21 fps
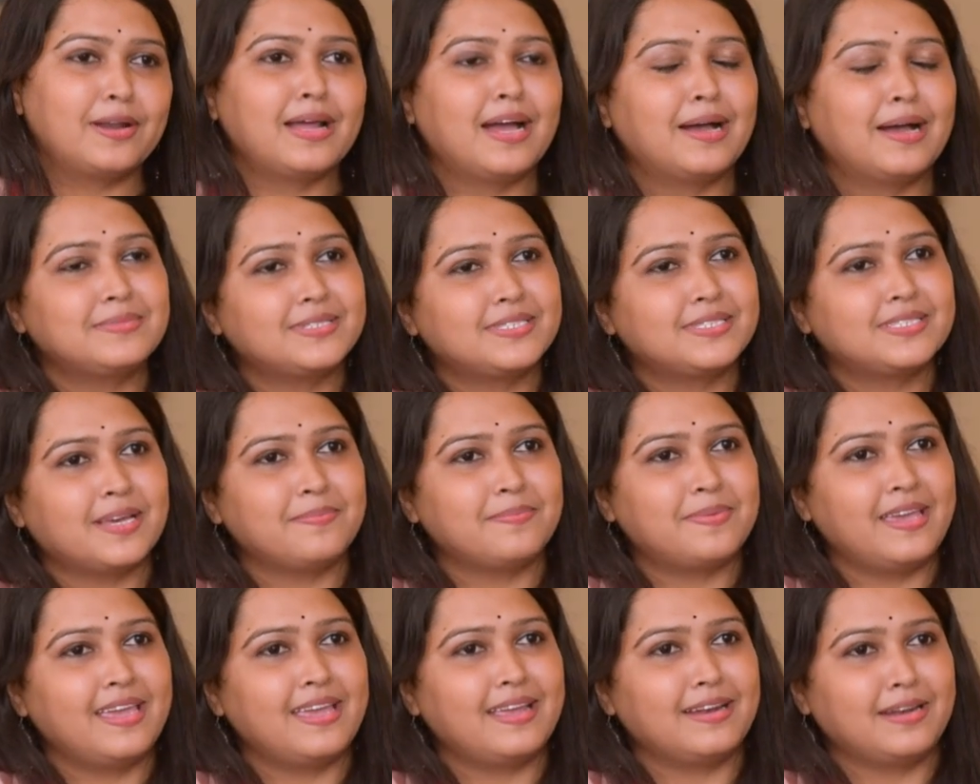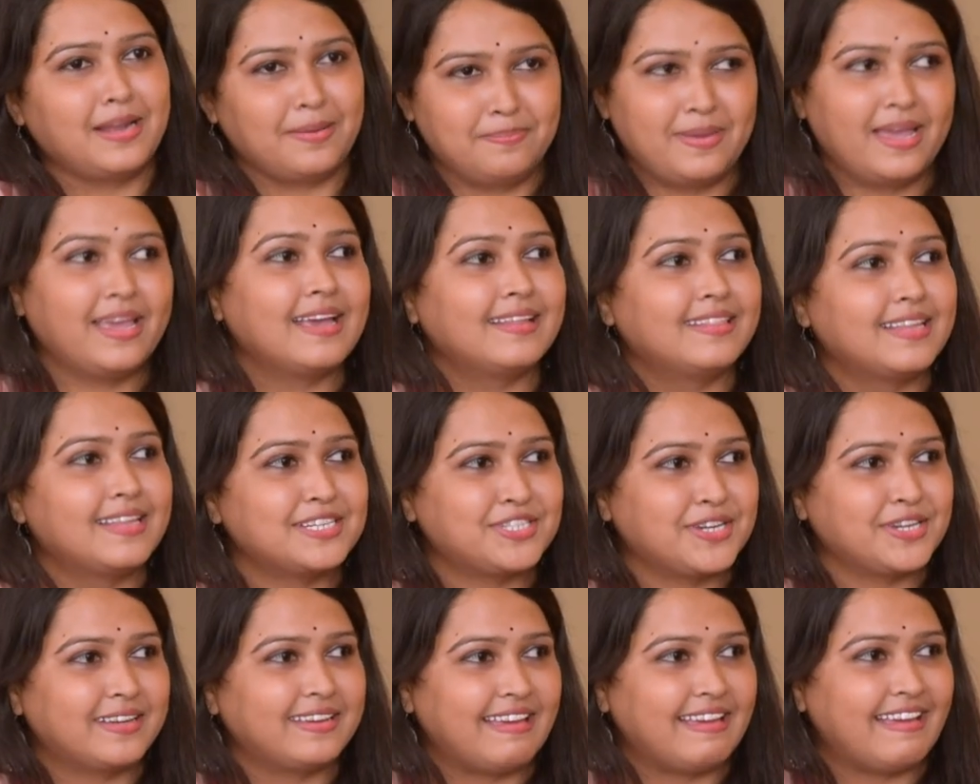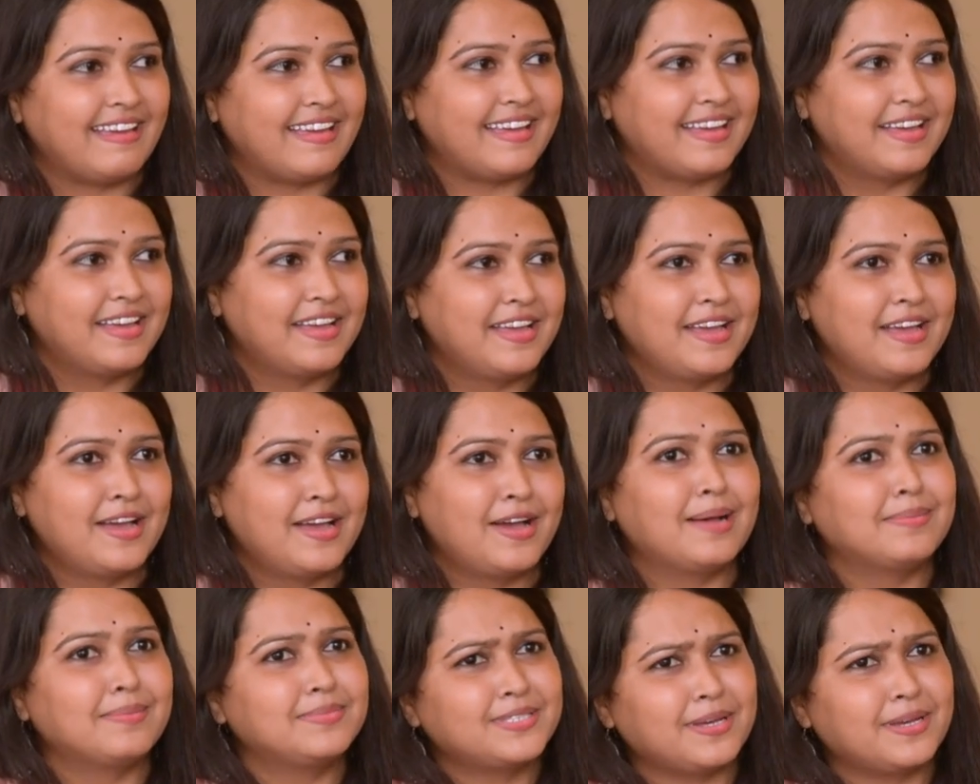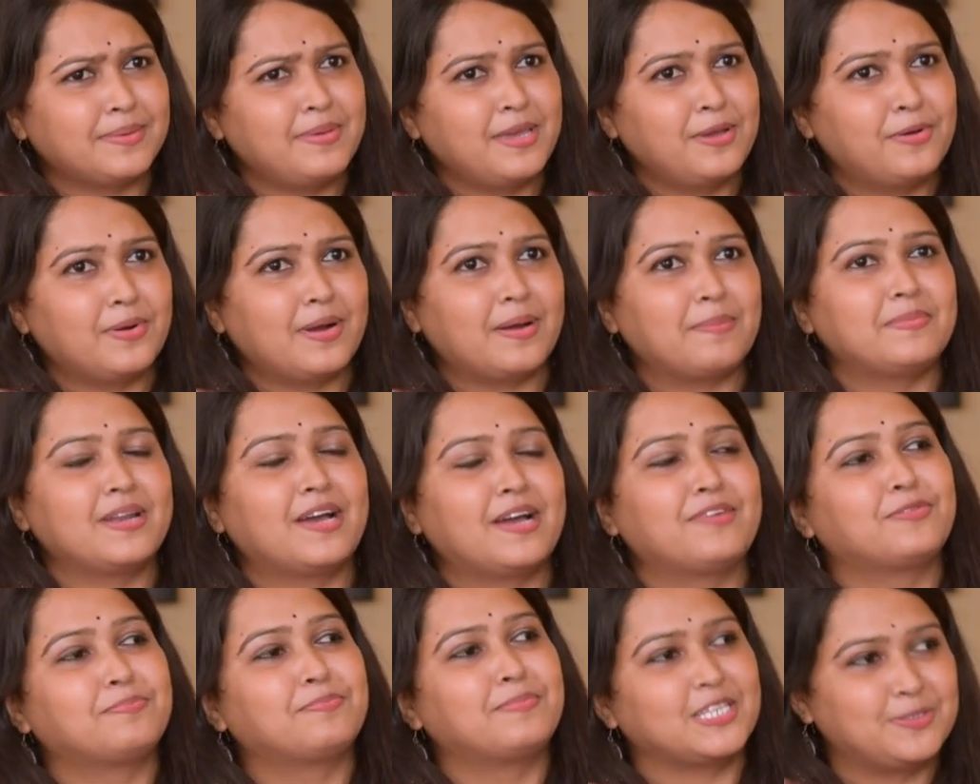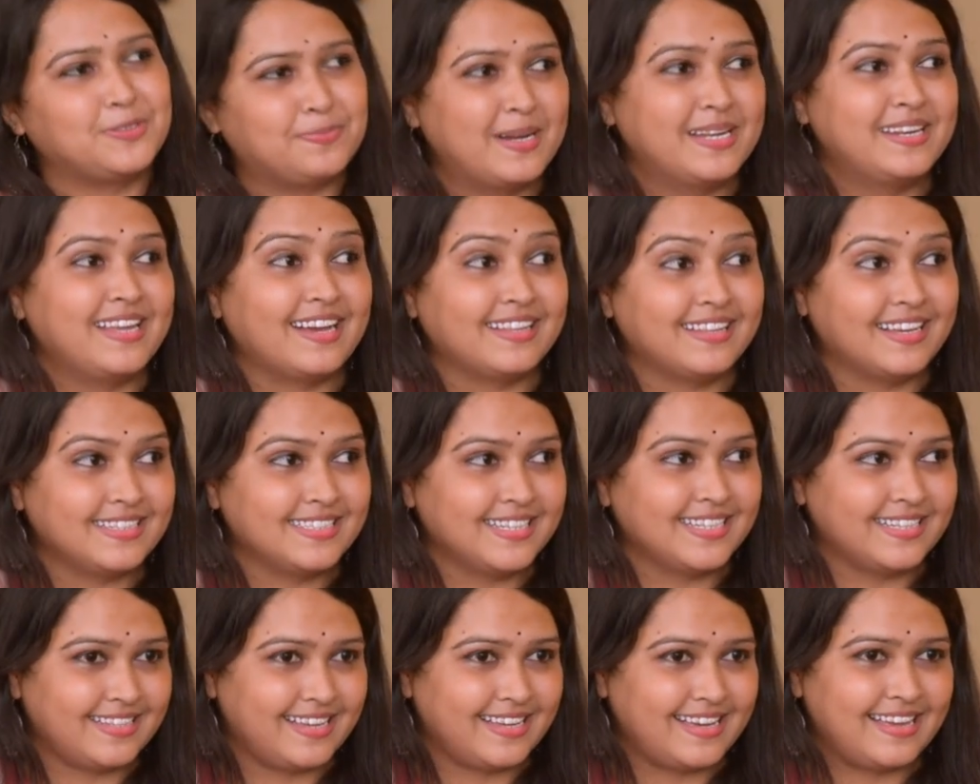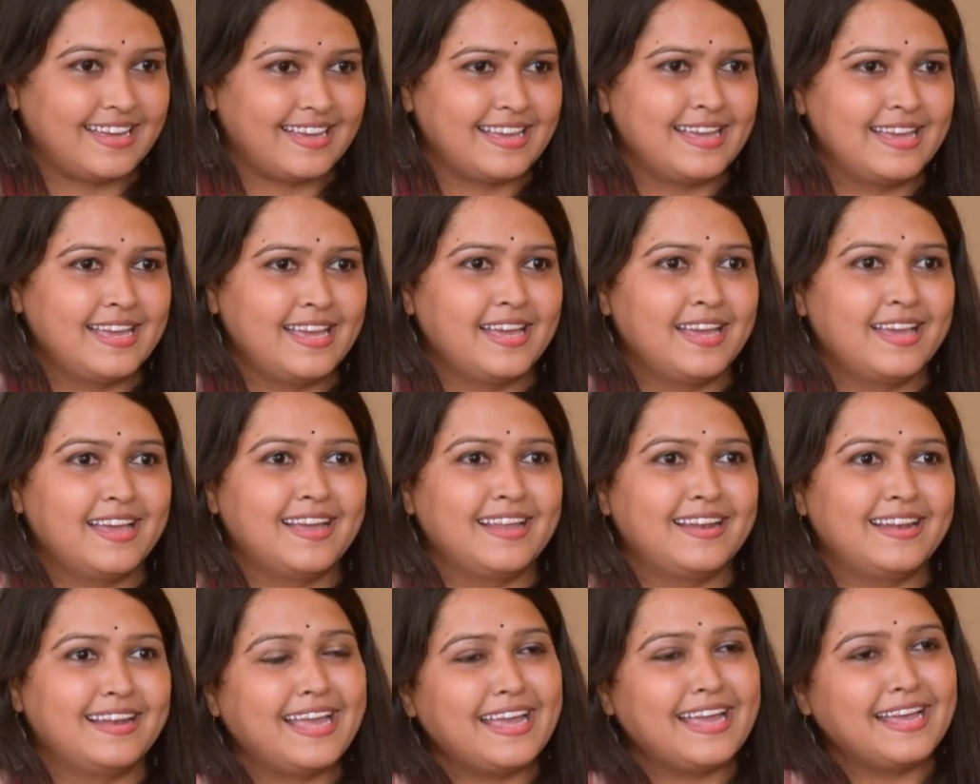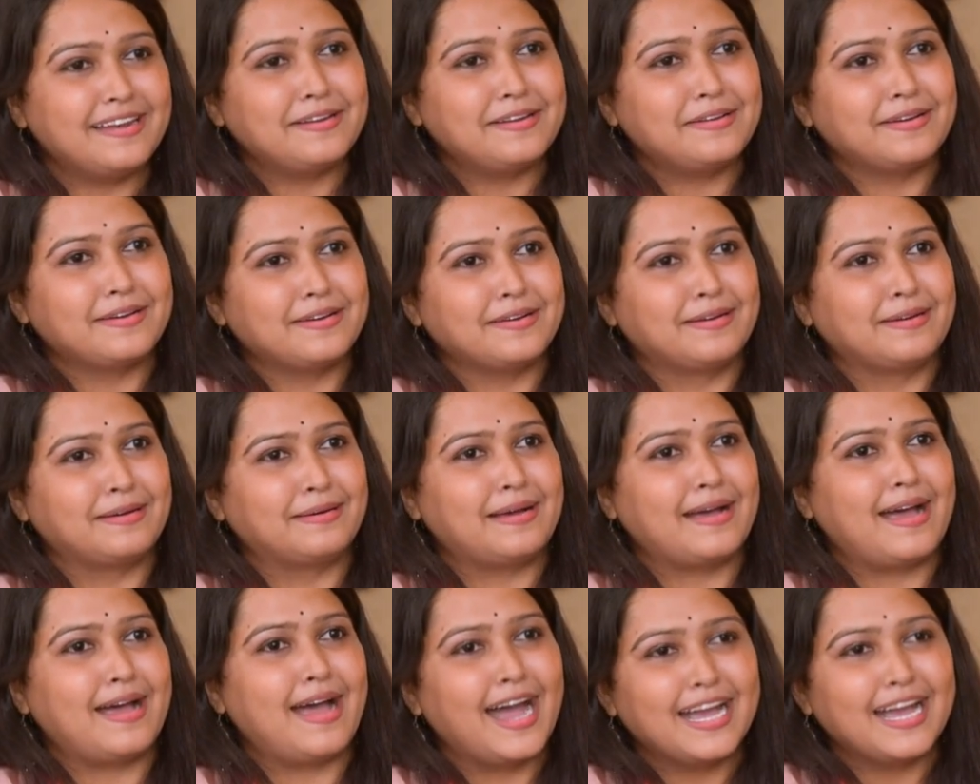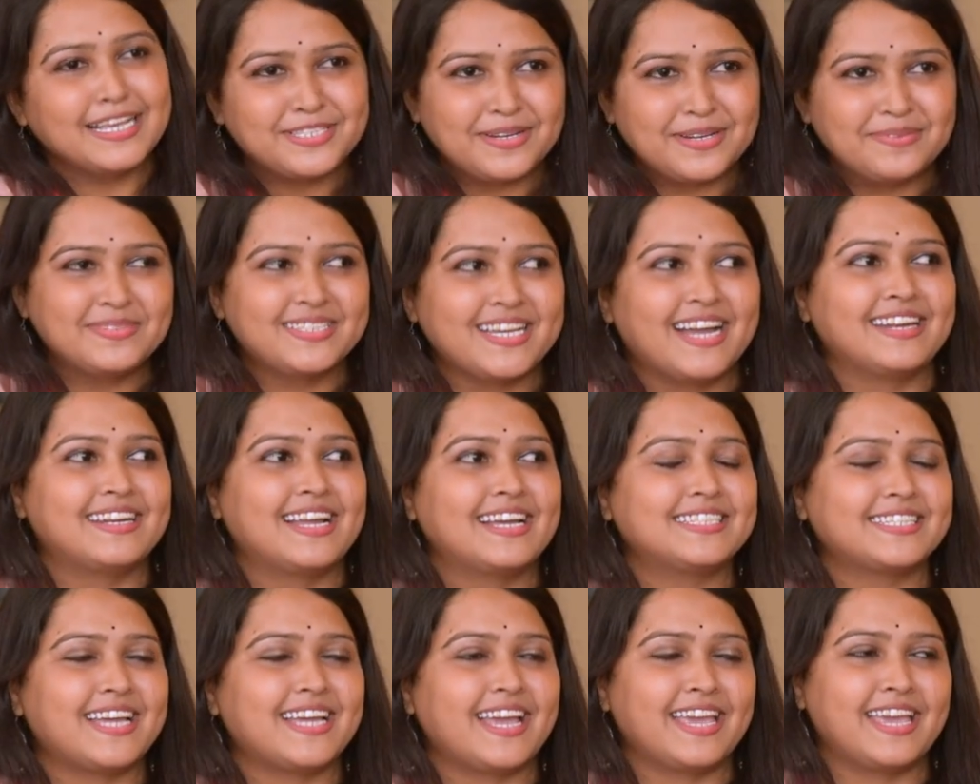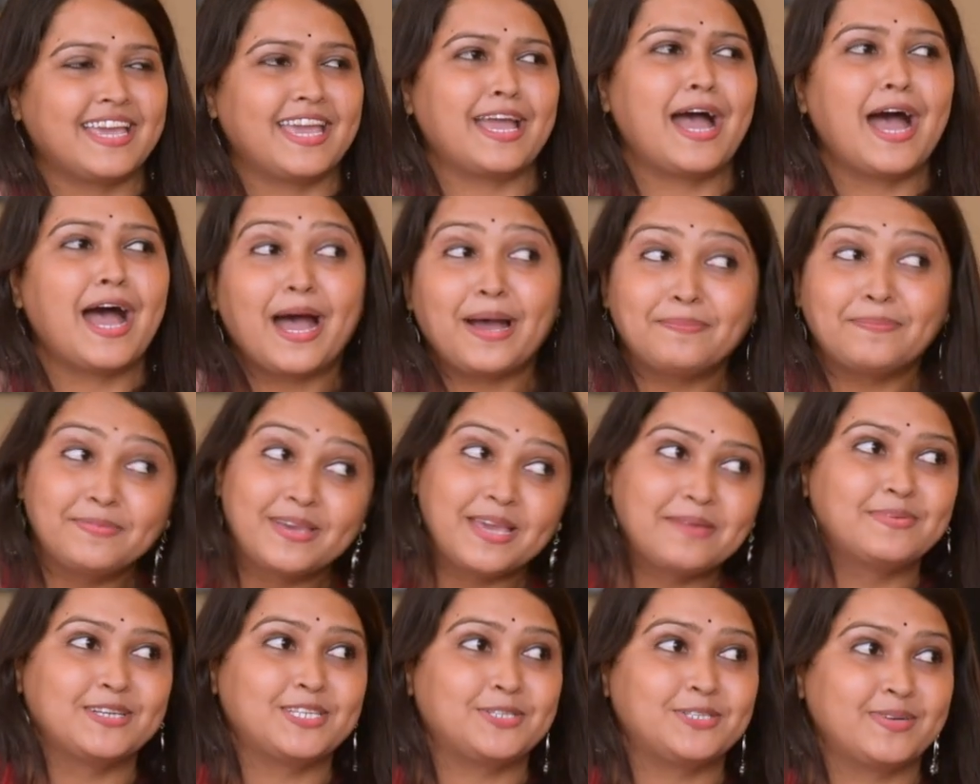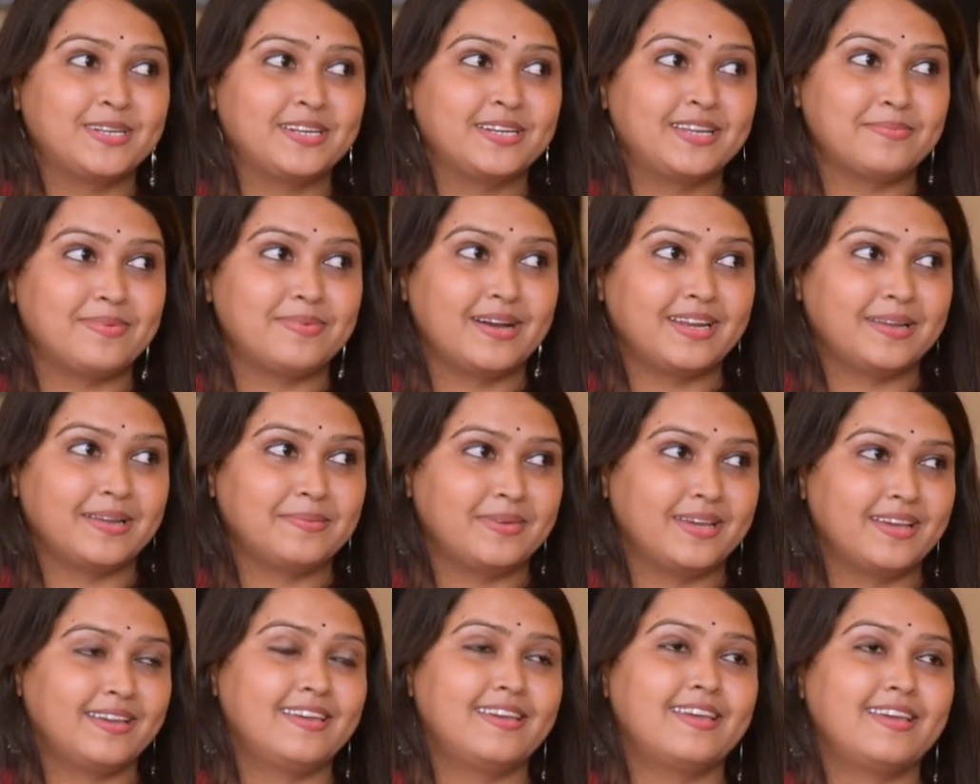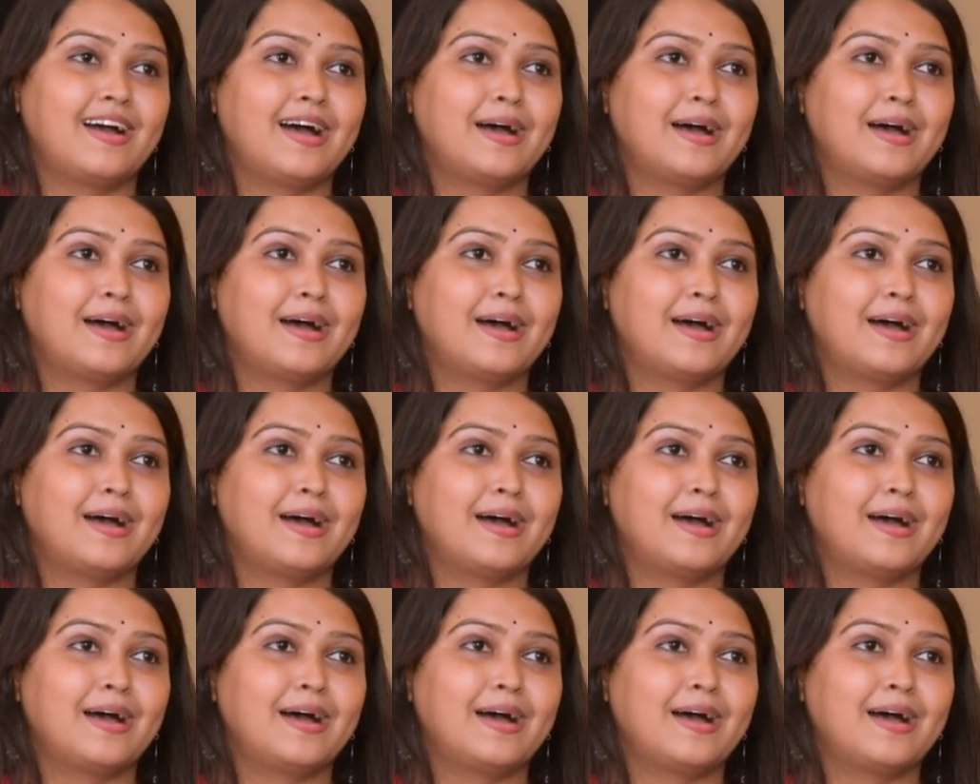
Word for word: और हम सभी नब्बे के दशक के हम सभी को अपना वो बचपन याद आ जाता है लेकिन आज हम जानना चाहेंगे आपके बचपन के बारे में कि